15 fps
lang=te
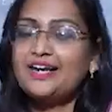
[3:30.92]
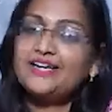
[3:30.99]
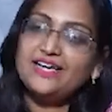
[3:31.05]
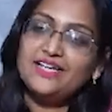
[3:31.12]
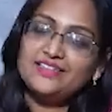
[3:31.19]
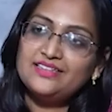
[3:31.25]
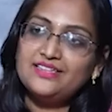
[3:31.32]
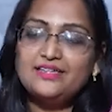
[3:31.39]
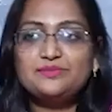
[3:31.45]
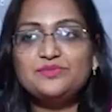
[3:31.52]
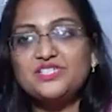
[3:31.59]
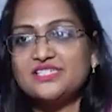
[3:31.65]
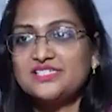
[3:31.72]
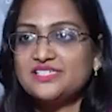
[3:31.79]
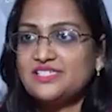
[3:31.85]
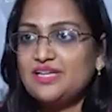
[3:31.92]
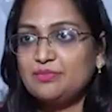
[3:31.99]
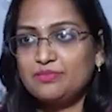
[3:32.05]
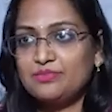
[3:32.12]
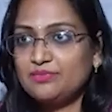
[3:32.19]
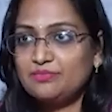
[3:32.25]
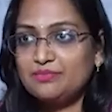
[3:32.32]
అంటే అందరం చేస్తాం
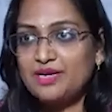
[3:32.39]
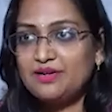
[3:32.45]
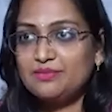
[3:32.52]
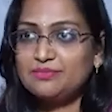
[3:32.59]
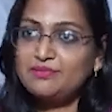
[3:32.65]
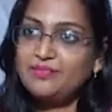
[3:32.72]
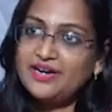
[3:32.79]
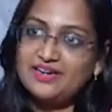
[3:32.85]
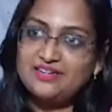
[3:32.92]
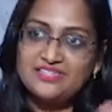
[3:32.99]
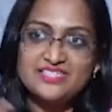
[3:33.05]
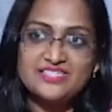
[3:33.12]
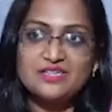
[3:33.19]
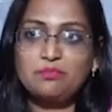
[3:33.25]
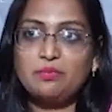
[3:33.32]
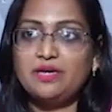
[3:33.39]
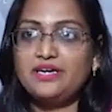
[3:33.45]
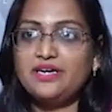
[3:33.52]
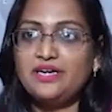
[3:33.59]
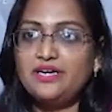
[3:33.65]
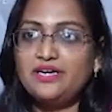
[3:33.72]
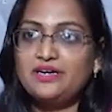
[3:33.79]
hmm. మనం బ్రెయిన్ చేసే
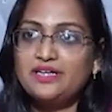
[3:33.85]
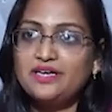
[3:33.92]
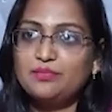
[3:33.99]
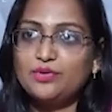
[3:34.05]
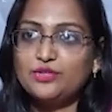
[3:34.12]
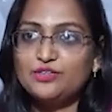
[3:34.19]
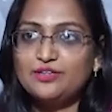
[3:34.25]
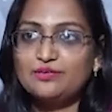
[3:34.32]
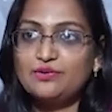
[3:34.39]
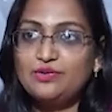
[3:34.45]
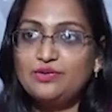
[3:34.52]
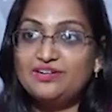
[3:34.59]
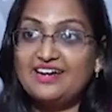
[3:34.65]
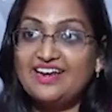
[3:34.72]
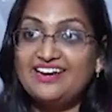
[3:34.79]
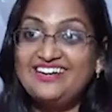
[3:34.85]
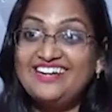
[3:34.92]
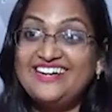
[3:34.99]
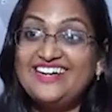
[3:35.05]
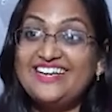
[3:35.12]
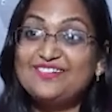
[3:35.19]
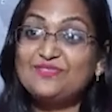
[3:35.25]
పని డే మొత్తంలో
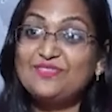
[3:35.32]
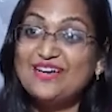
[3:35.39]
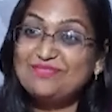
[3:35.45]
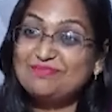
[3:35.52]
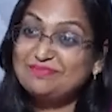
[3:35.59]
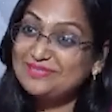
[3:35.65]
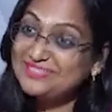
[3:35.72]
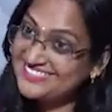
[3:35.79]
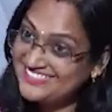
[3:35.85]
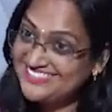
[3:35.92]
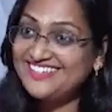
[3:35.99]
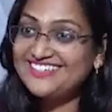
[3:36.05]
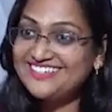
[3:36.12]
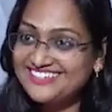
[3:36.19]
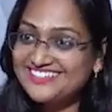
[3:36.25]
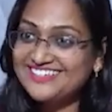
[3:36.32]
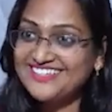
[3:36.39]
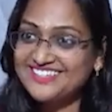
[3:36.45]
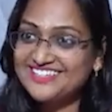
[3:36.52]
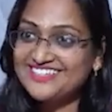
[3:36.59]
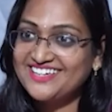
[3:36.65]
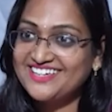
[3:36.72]
నైన్టీ ఫైవ్ పర్సెంట్
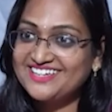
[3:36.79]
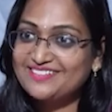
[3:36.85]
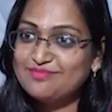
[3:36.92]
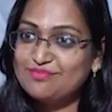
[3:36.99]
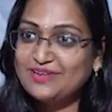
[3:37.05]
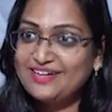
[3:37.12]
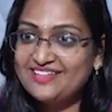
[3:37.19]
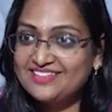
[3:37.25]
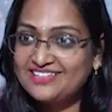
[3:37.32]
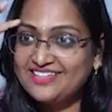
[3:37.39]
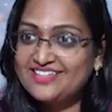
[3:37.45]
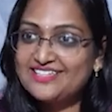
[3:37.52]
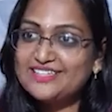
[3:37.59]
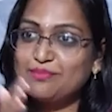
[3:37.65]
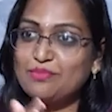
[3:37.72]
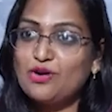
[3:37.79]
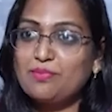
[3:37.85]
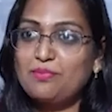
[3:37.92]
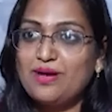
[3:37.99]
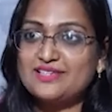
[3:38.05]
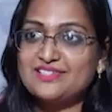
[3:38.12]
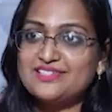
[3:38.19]
సంజయ్ బ్రెయిన్ థింగ్స్
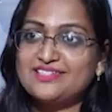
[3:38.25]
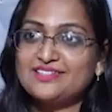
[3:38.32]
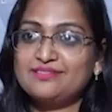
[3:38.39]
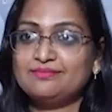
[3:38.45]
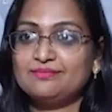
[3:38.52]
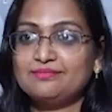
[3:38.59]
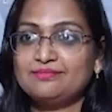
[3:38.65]
అబౌట్ పాస్ట్